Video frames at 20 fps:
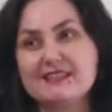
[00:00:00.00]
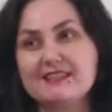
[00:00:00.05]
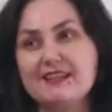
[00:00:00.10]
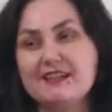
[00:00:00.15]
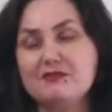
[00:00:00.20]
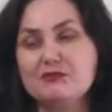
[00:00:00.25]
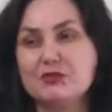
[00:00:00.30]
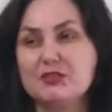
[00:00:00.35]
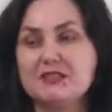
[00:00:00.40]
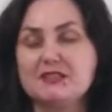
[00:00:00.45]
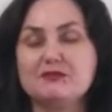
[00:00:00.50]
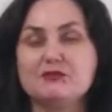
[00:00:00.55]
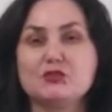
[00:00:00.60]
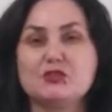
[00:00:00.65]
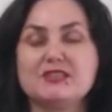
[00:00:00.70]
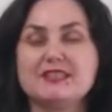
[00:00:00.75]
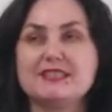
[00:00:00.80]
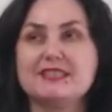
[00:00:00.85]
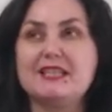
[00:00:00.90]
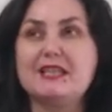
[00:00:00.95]
да, вот эта
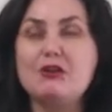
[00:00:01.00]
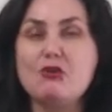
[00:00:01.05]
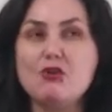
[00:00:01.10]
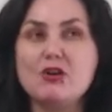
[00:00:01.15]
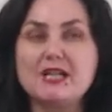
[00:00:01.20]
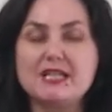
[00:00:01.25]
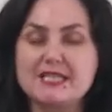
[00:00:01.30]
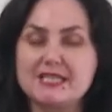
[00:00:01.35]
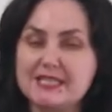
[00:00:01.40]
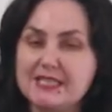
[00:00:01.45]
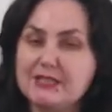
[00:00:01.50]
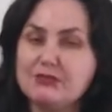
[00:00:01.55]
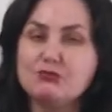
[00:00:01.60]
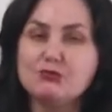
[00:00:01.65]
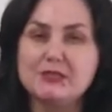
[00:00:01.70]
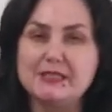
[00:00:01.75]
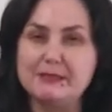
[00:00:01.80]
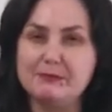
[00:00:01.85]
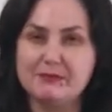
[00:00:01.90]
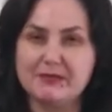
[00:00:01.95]
вот э, легкость и
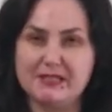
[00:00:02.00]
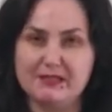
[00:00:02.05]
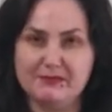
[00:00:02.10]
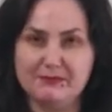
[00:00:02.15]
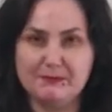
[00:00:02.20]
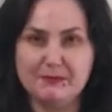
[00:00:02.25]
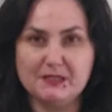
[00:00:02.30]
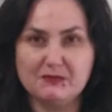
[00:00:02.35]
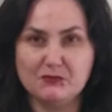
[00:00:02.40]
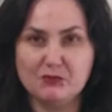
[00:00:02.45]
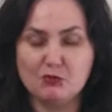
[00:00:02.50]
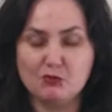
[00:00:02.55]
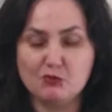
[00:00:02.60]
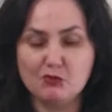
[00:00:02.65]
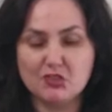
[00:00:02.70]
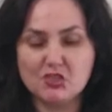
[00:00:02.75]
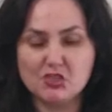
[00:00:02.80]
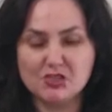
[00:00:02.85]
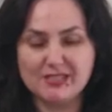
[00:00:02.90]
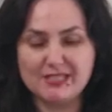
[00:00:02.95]
улыбка в первую
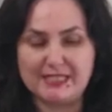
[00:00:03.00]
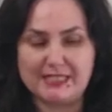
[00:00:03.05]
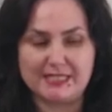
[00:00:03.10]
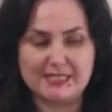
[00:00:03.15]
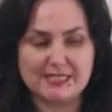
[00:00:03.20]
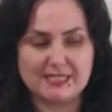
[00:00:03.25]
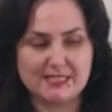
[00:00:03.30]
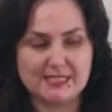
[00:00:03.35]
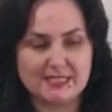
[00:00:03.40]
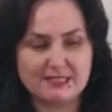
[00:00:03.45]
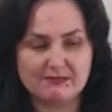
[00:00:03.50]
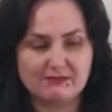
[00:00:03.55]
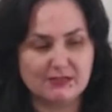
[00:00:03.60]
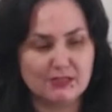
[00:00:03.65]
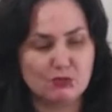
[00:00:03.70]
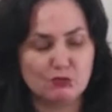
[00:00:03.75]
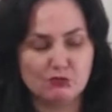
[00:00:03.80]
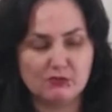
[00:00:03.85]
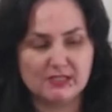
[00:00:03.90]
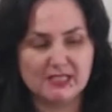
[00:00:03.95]
очередь, да, здесь
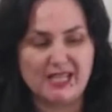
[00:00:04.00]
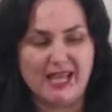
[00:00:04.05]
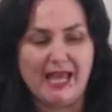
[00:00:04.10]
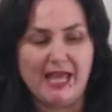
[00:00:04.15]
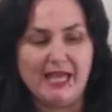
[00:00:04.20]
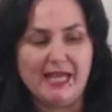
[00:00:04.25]
выходит.